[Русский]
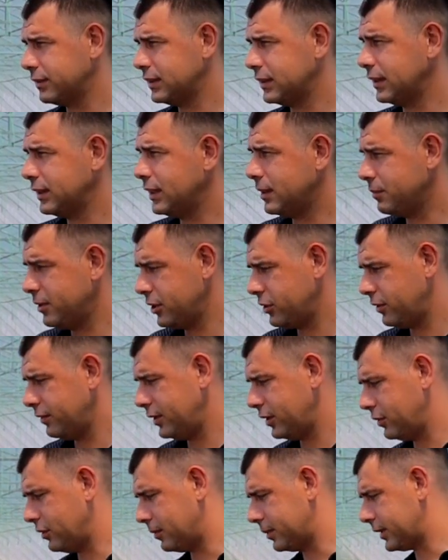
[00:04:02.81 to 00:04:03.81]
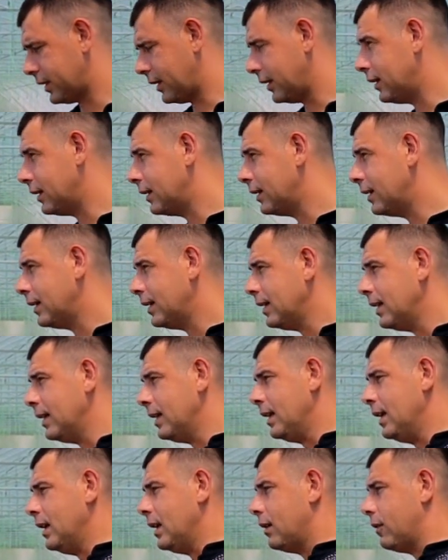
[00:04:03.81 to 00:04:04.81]
К высоте мы еще вернемся.
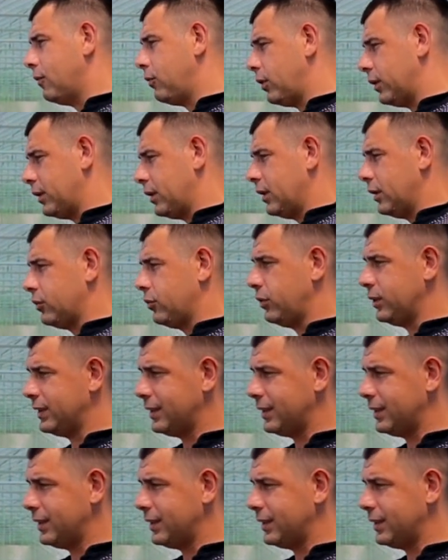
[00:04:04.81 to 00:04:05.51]
Вот, то